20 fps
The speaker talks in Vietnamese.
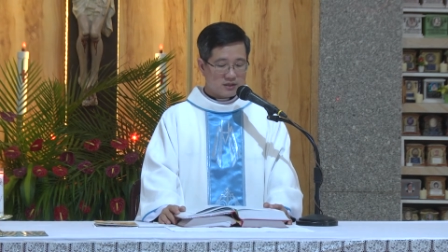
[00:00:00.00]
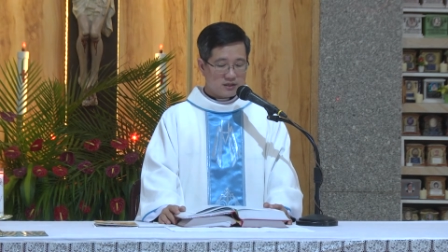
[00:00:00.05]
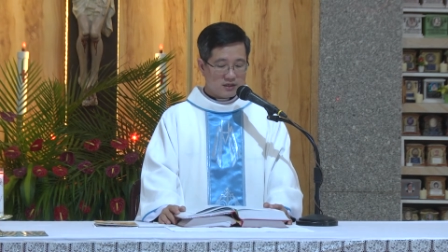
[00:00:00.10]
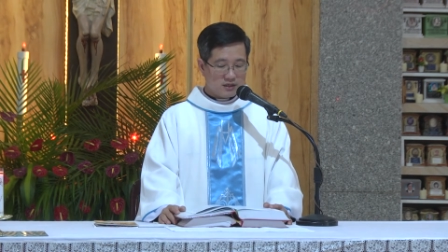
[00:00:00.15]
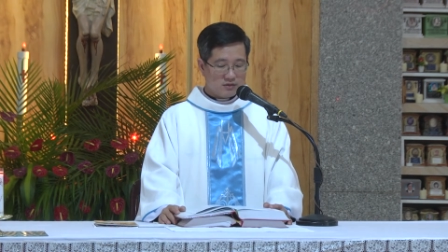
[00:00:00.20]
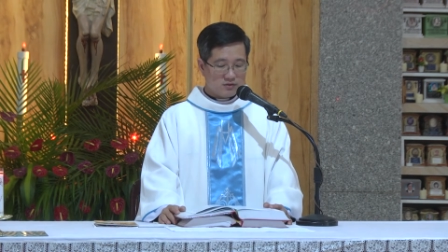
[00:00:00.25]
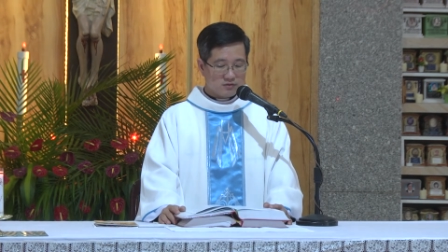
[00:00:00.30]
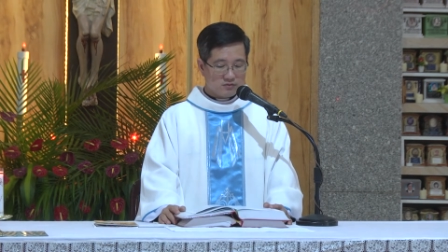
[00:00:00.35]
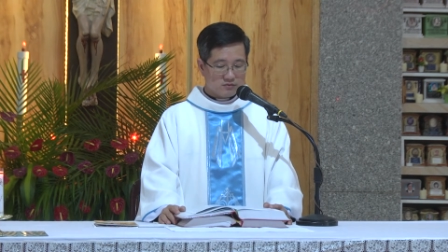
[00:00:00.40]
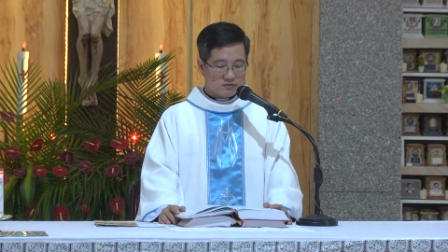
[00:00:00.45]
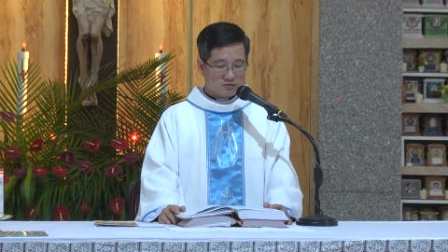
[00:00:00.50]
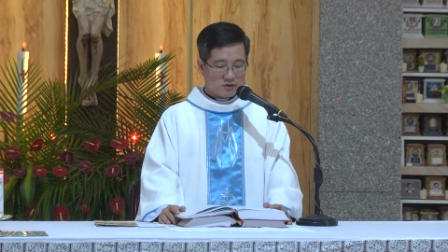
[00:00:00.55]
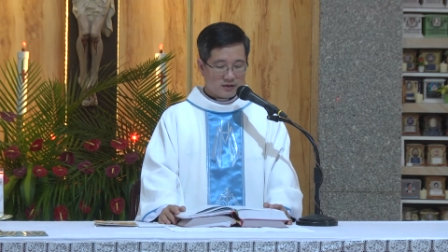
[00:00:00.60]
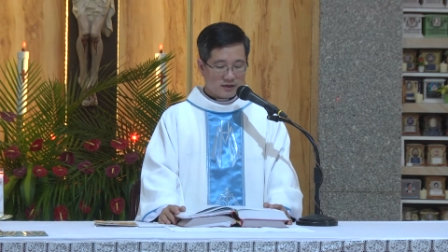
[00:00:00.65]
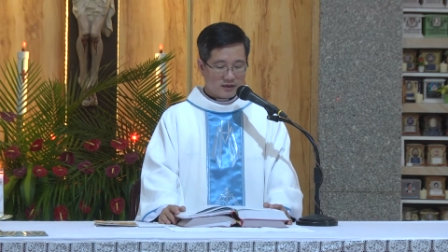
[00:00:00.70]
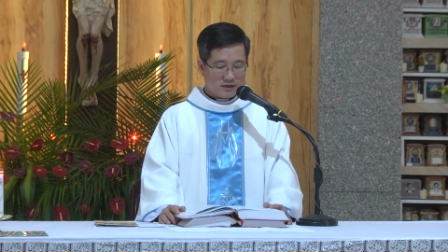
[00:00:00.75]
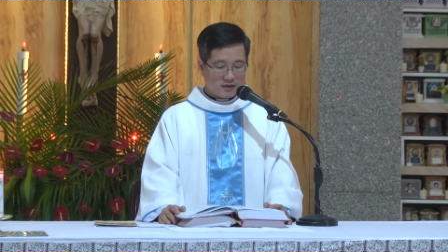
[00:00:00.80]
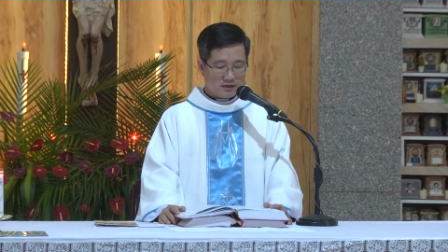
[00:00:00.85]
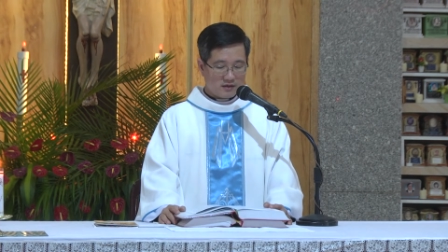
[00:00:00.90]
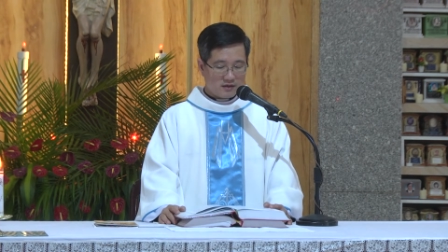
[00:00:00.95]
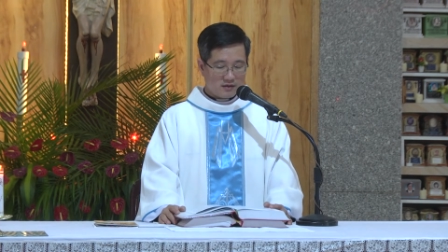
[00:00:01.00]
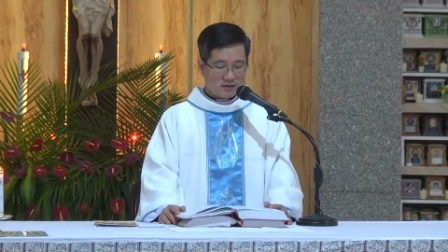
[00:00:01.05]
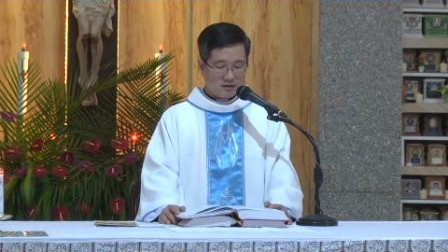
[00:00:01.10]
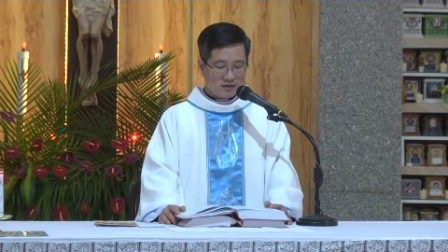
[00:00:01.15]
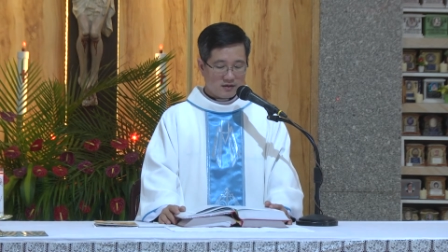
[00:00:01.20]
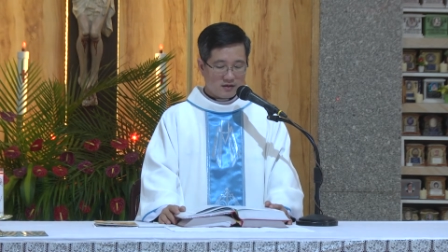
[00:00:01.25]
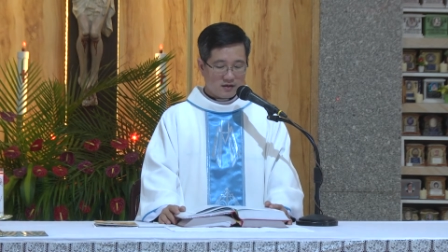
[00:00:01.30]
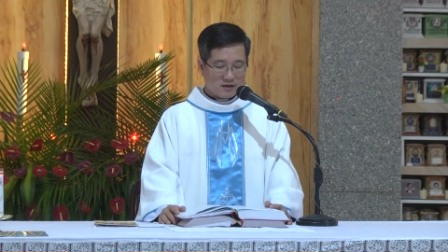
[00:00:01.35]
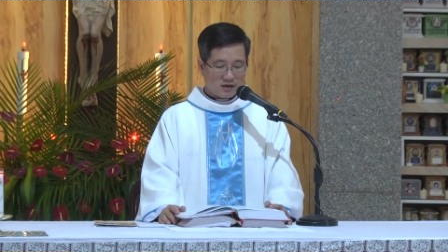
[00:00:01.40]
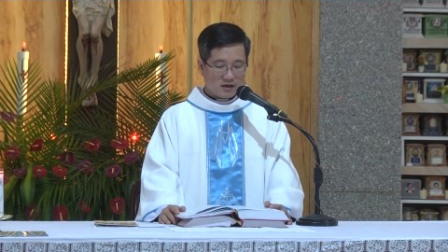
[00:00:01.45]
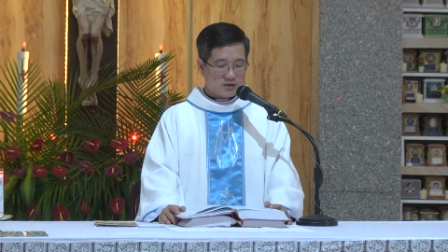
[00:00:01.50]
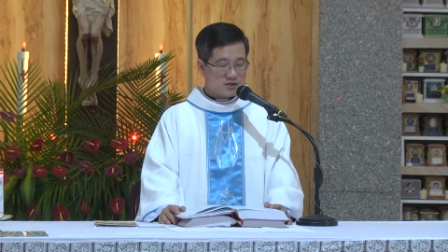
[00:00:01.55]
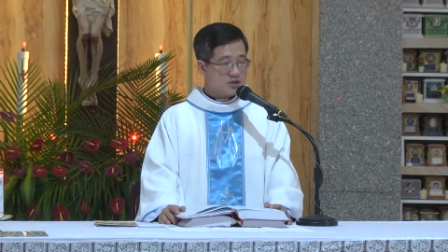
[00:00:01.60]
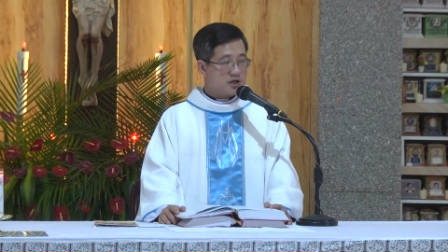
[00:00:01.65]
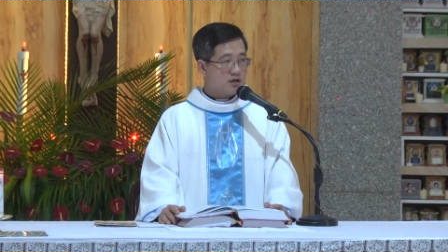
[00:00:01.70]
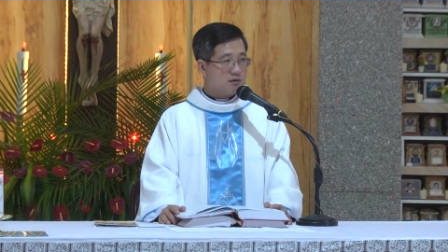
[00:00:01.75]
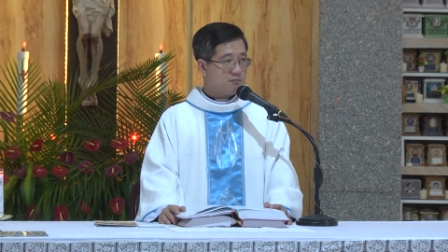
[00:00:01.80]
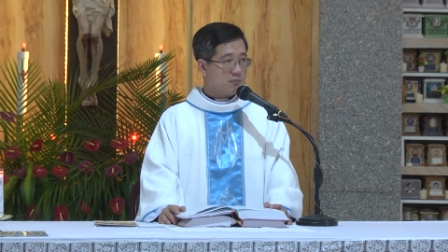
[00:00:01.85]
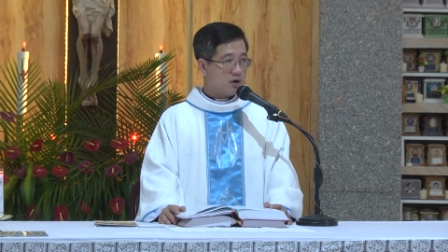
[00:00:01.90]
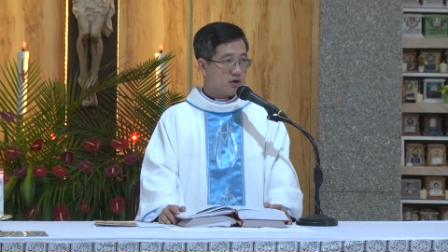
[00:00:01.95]
ty thu thuế ở
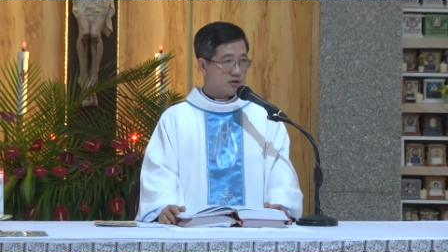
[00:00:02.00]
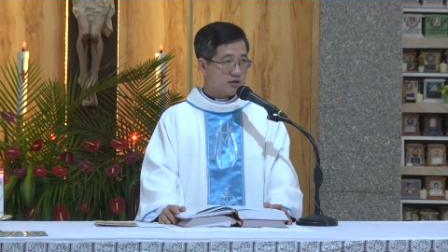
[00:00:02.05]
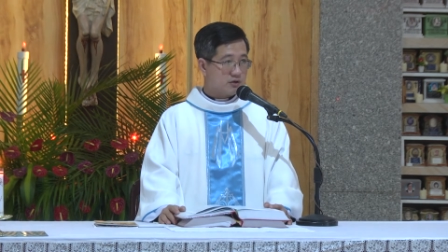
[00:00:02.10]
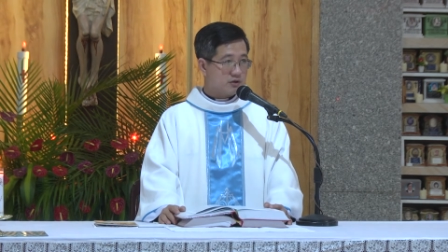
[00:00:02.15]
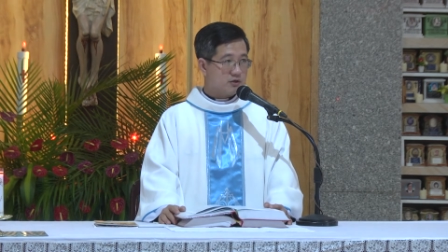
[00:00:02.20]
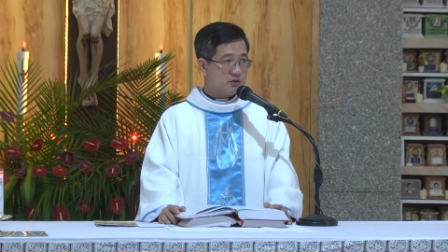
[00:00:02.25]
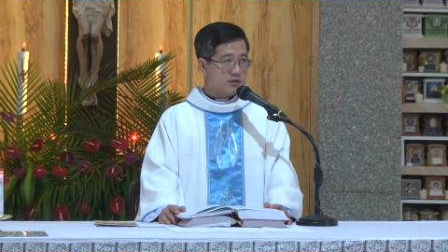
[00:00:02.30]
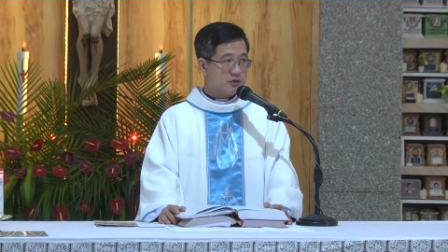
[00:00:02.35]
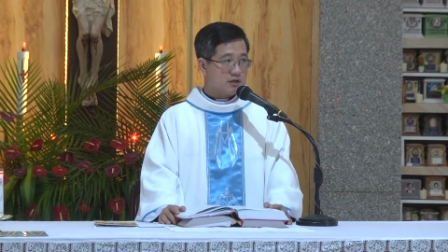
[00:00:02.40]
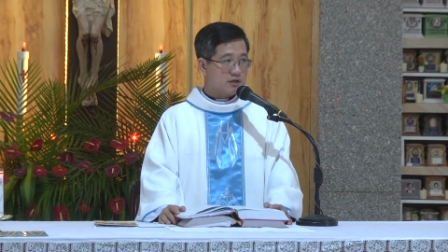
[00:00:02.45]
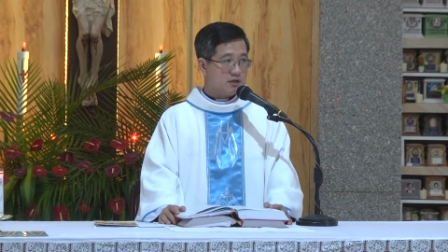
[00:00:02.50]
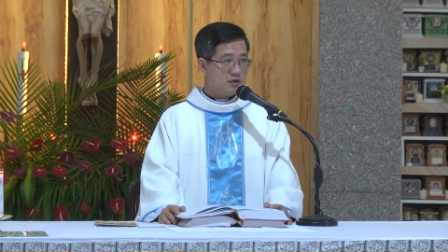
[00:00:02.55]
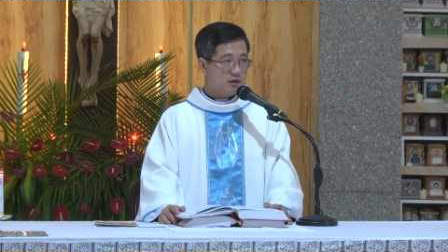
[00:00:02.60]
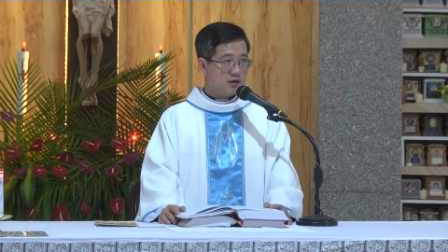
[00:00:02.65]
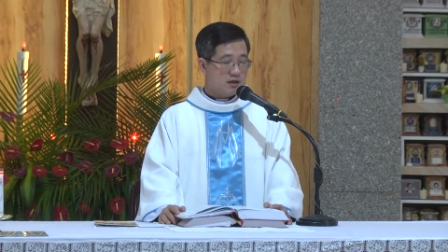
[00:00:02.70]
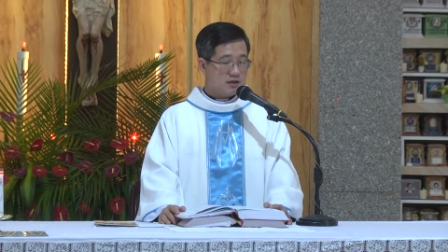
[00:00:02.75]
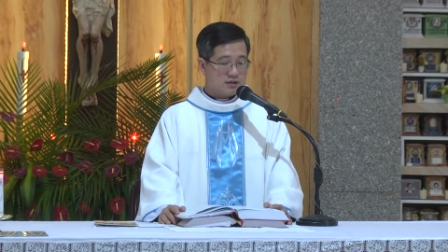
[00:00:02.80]
trên mọi người,